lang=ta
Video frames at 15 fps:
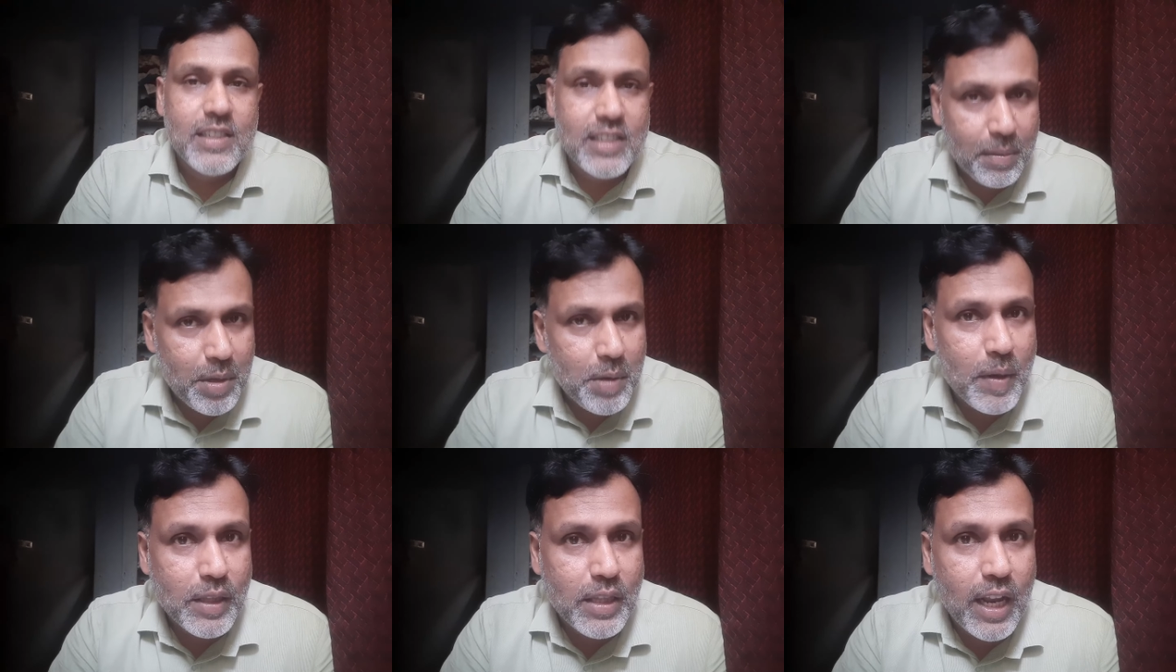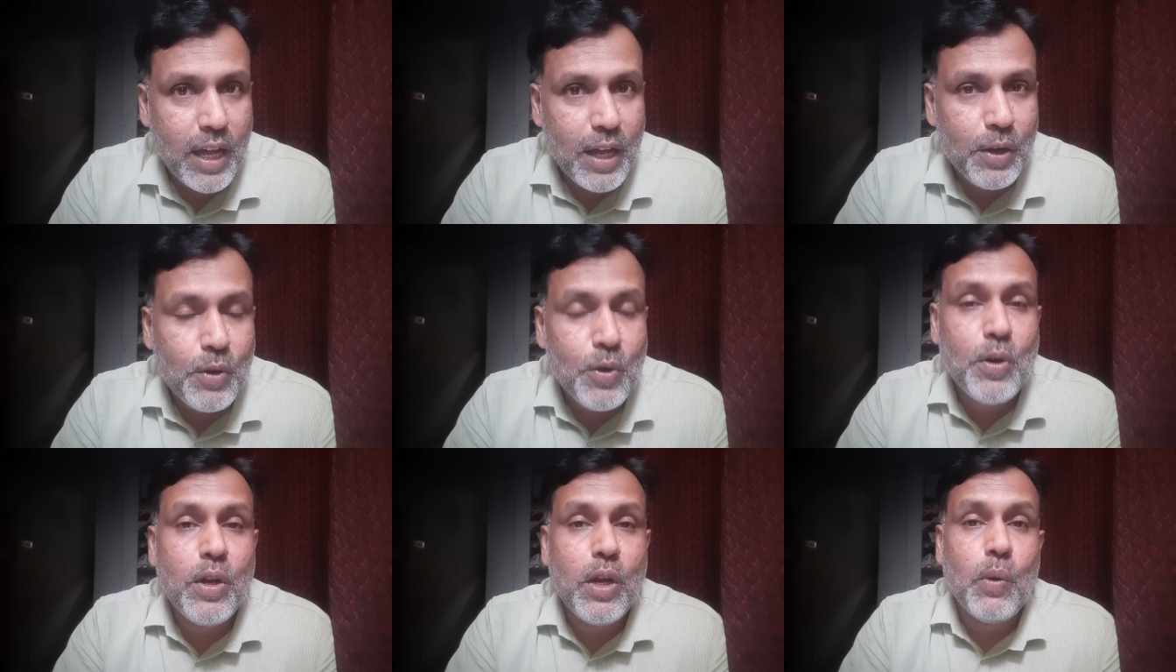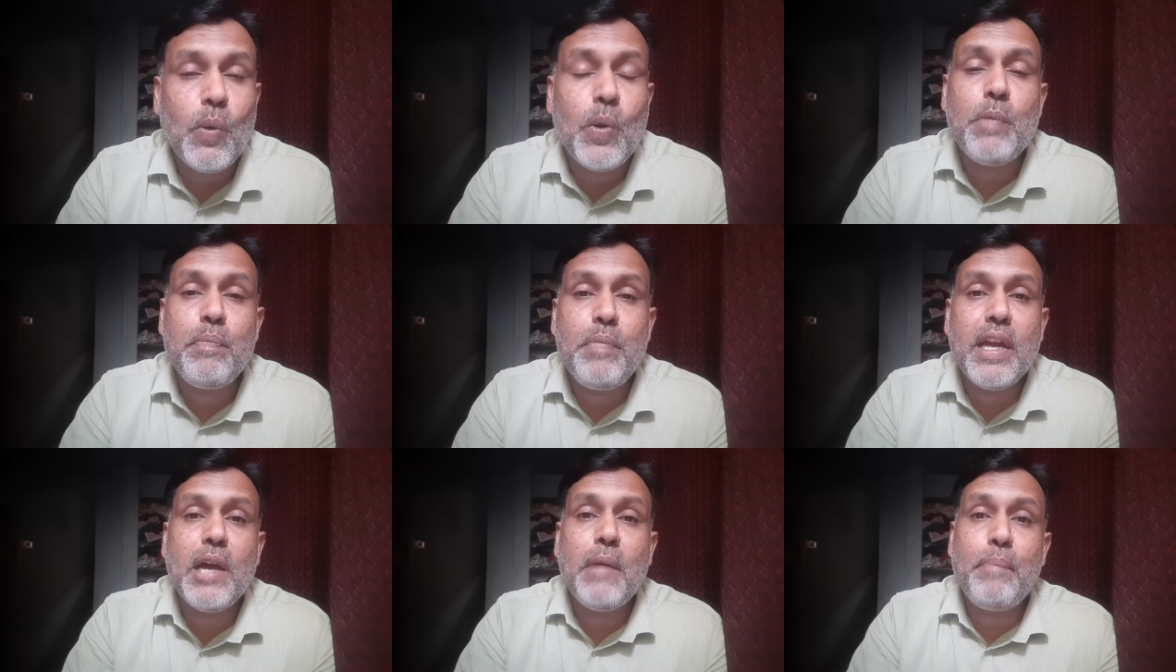சமீபத்தில் கூகுள் ஒரு
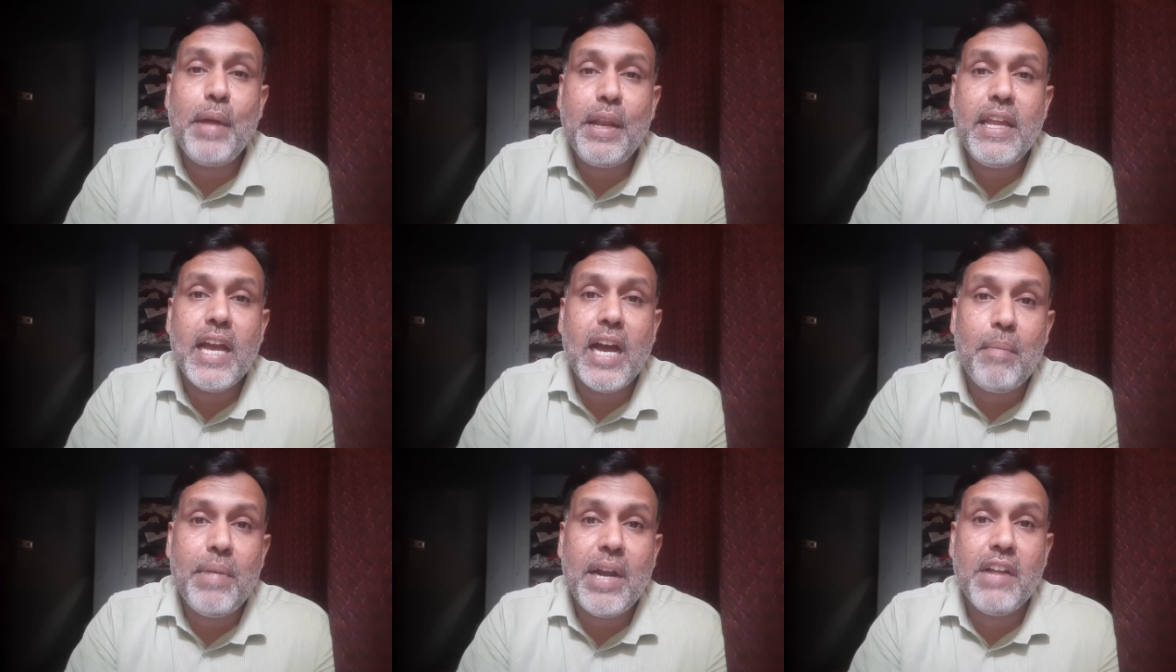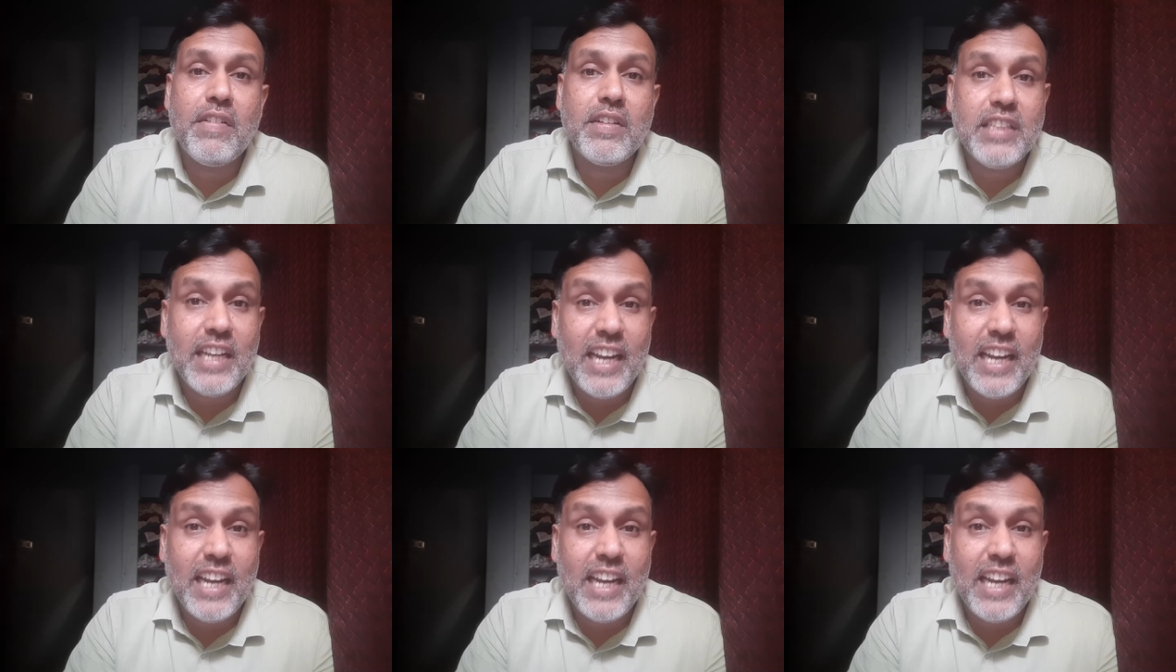மிகப்பெரிய அப்டேட்டை வந்து